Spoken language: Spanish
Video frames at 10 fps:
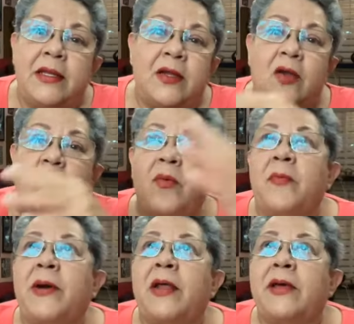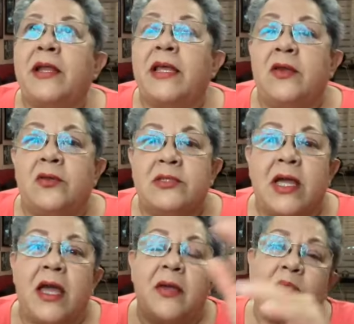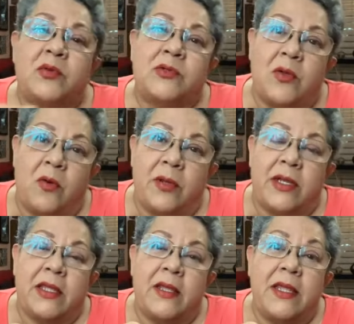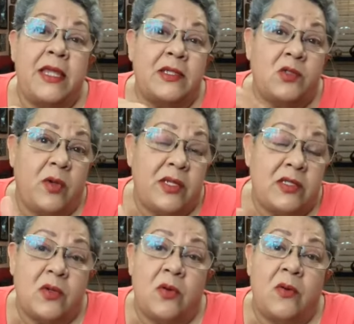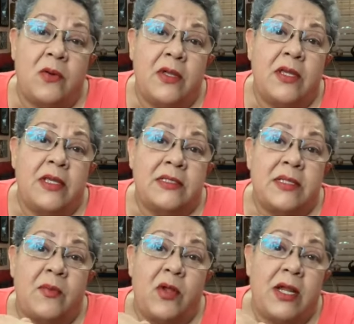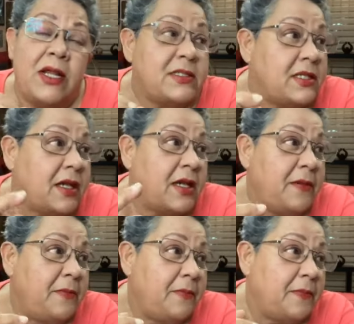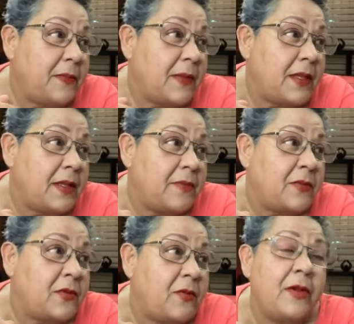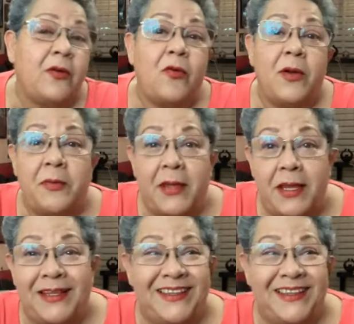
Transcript: como para ver que nos cae, pues no, ¿verdad? Y eso hizo Samuel García, ¿qué? Solo a robar bien,